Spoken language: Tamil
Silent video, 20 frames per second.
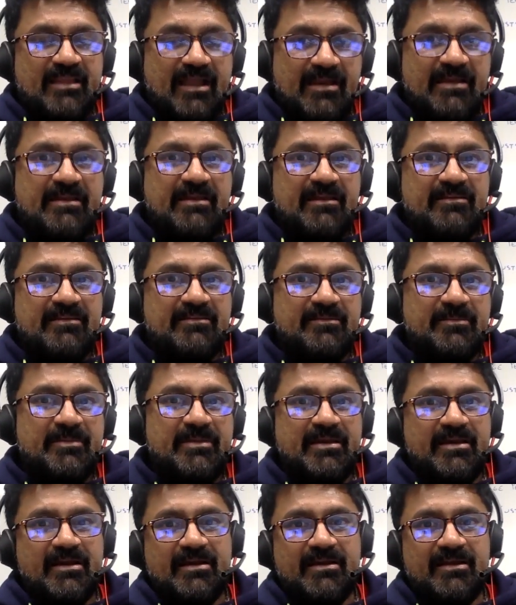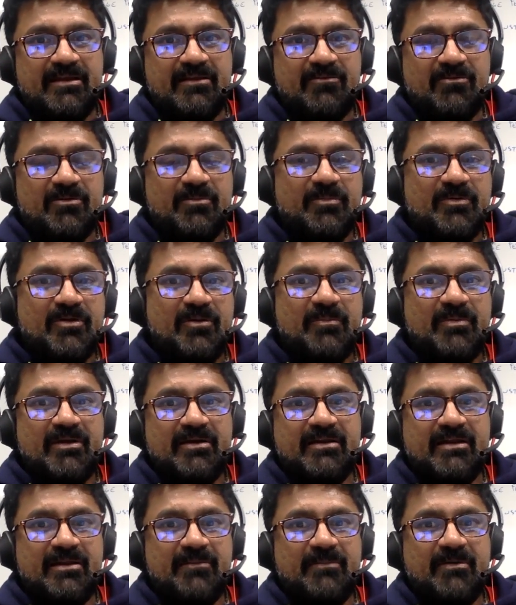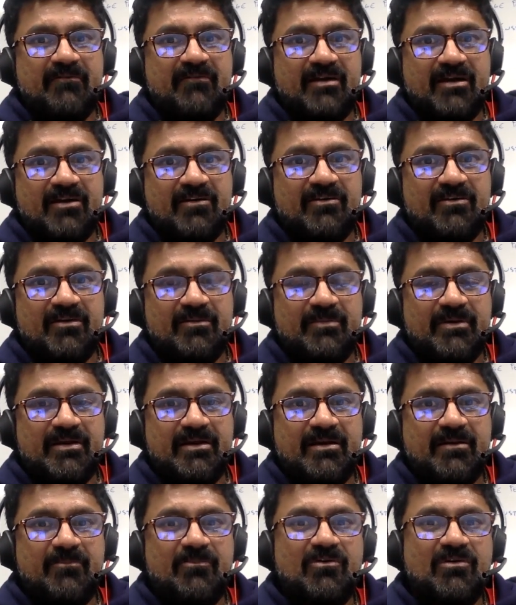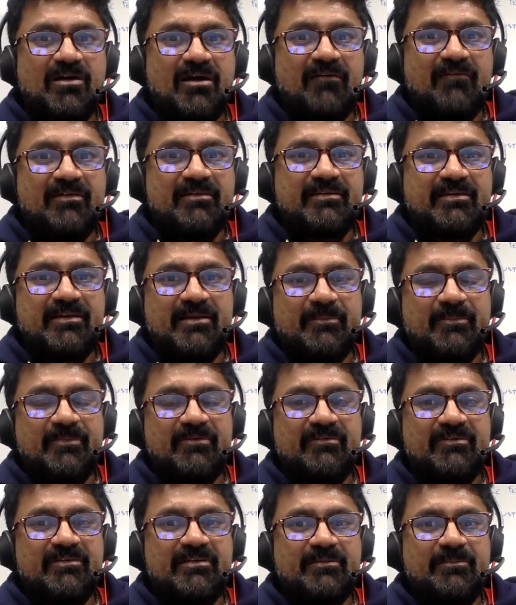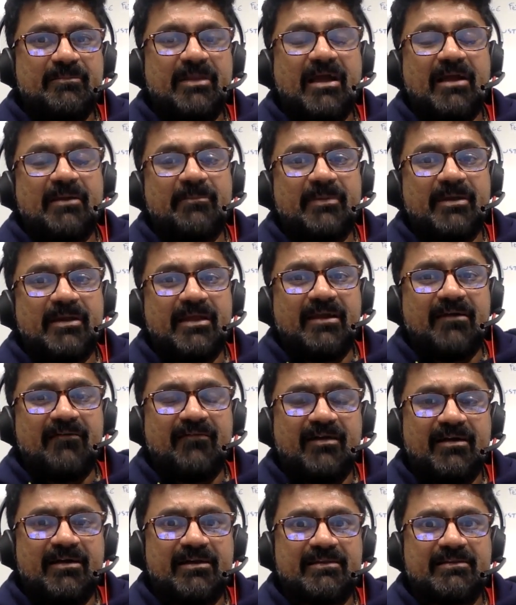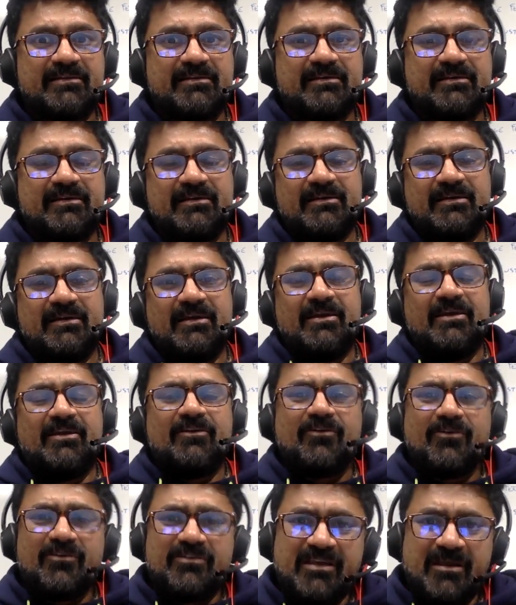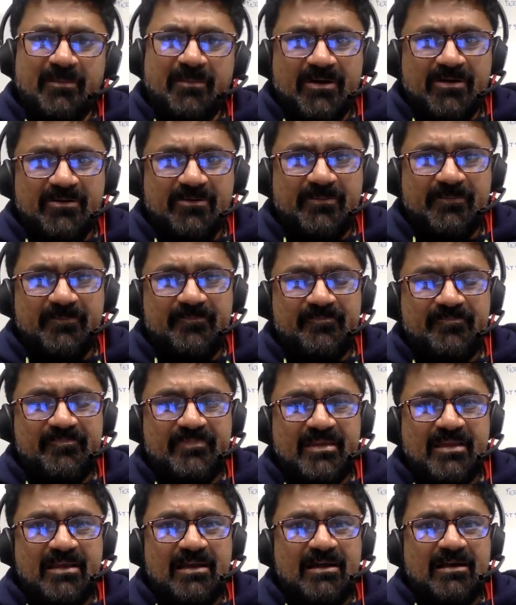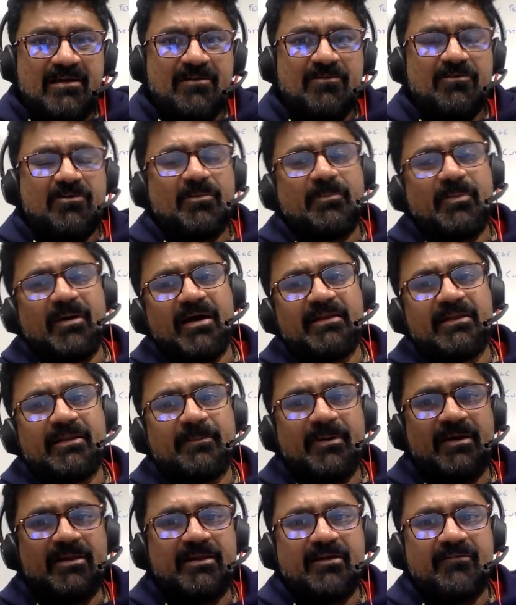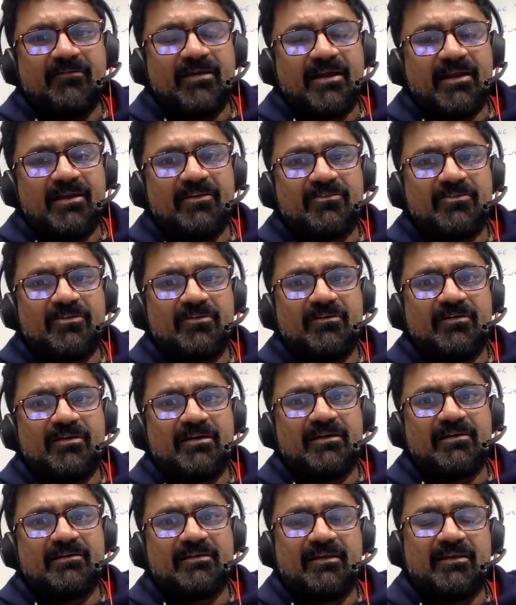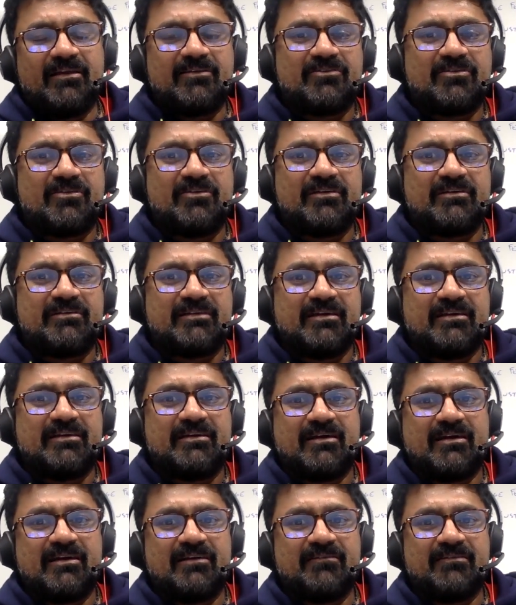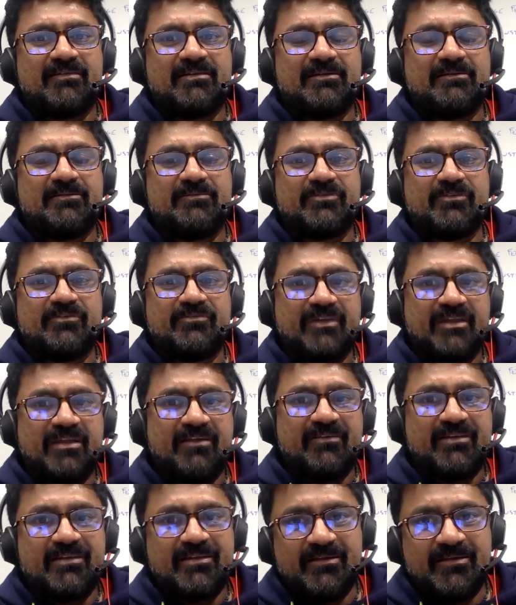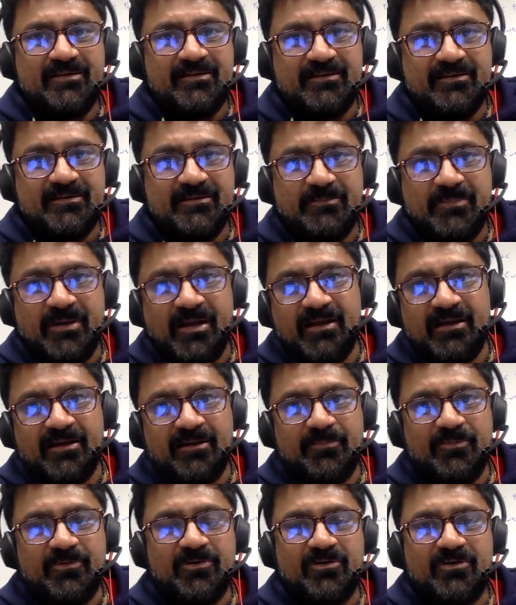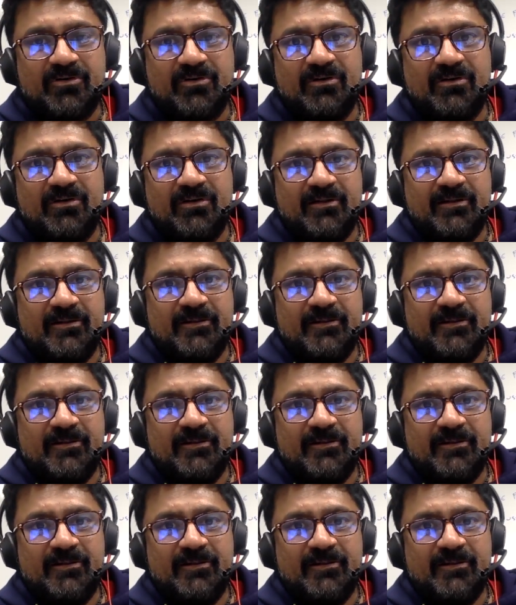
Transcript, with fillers: நைன் இயர்ஸ்க்கு முன்னாடி ஒரு ப்ராப்பர்ட்டி நம்ம வாங்குறோம் அப்படின்னா முக்கால்வாசி நம்ம வந்து பிளாக் மணியாக வாங்குறதுக்கு யோசிக்க மாட்டோம் ஒரு பாதிக்கு பாதி அவருக்கு என்ன சொல்லுவாங்க செல்லர் சொல்லுவாங்க சார் நாங்கள் வந்து ஃபிஃப்டி வந்து பேங்க்கில் போடுறோம்